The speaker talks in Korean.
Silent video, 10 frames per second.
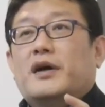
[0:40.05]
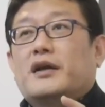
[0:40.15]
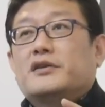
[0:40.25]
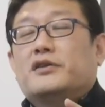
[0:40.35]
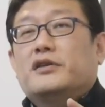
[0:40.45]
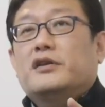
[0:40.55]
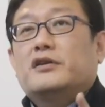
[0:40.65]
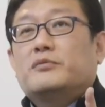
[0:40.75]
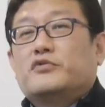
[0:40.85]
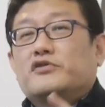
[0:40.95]
거기서
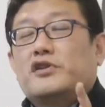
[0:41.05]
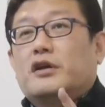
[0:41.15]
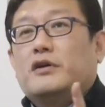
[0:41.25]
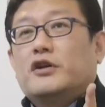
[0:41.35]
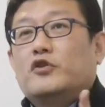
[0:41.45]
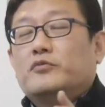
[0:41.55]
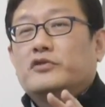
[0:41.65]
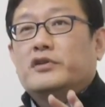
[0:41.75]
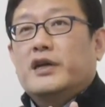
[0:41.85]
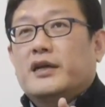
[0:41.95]
말한 철인은 무슨
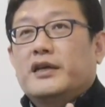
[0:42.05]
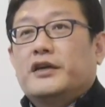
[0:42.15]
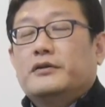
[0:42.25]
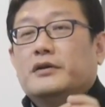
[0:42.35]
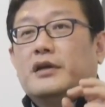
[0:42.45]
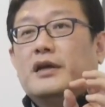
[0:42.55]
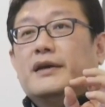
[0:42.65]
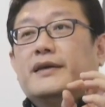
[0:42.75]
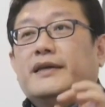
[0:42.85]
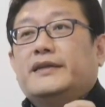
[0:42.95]
철학과 나온 분들이
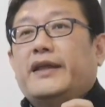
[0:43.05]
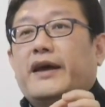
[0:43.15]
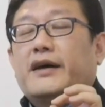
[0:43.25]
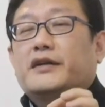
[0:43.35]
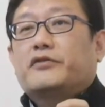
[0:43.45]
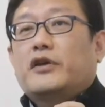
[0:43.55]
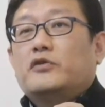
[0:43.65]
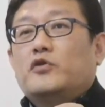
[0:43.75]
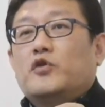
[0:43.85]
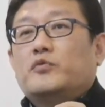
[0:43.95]
아니에요.
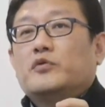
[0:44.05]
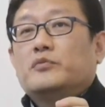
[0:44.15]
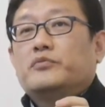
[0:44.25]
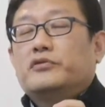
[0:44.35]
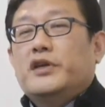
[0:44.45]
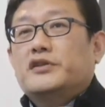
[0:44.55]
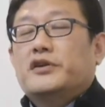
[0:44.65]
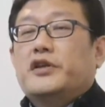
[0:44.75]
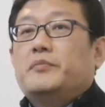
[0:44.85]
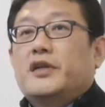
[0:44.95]
이데아를 꿰뚫어
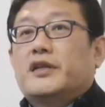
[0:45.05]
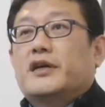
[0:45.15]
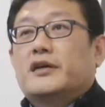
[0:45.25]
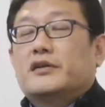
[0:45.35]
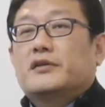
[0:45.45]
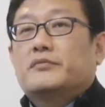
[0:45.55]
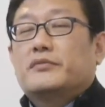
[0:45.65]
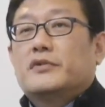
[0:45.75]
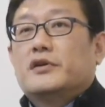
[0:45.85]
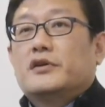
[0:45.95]
본 분이
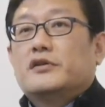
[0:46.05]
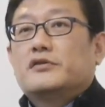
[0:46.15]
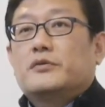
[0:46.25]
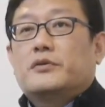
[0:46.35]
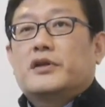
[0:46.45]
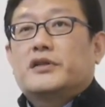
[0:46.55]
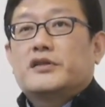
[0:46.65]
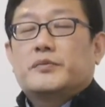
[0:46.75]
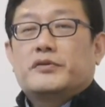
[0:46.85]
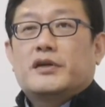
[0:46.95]
철입니다. 인
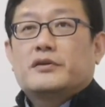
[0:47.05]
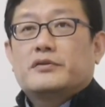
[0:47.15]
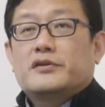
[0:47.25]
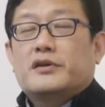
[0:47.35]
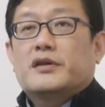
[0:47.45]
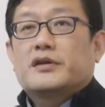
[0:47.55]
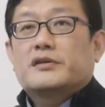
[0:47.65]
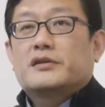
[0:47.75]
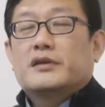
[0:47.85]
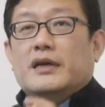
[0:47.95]
소크라테스 플라톤
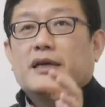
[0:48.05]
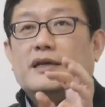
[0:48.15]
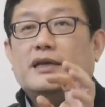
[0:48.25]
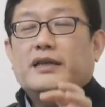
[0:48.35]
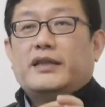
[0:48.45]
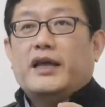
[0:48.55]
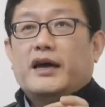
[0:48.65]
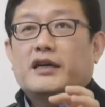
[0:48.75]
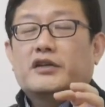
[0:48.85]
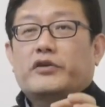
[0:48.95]
철학에서는.
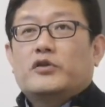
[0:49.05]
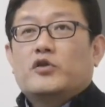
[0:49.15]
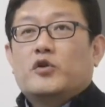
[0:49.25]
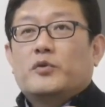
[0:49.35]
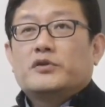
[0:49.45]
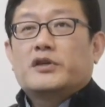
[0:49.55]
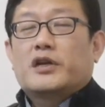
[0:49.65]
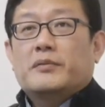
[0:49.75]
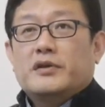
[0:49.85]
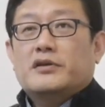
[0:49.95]
이데아를
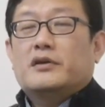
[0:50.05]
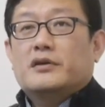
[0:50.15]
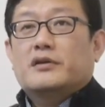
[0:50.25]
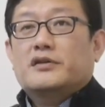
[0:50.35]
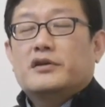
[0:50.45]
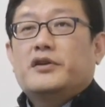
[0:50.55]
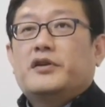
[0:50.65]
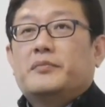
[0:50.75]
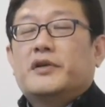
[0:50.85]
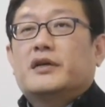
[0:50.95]
꿰뚫어 본 사람이 철,
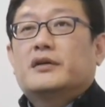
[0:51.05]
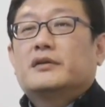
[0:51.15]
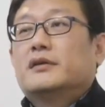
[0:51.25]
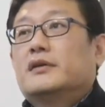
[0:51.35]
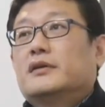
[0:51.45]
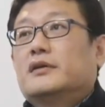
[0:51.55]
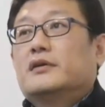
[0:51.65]
철인입니다.